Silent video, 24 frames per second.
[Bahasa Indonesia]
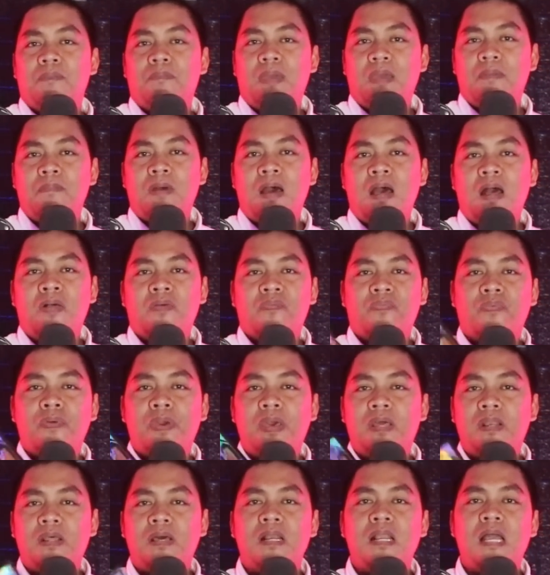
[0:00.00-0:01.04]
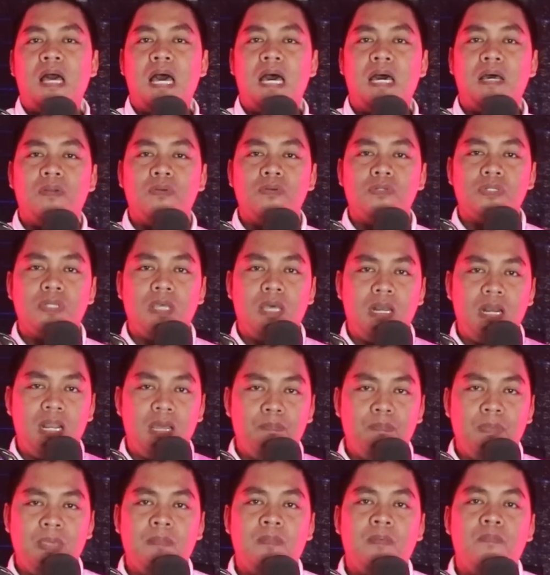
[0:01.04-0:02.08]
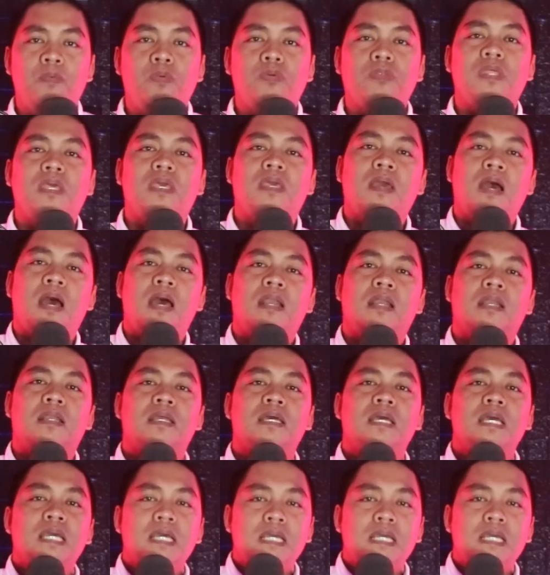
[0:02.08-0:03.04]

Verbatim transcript: Memang harus ya lebih membuktikan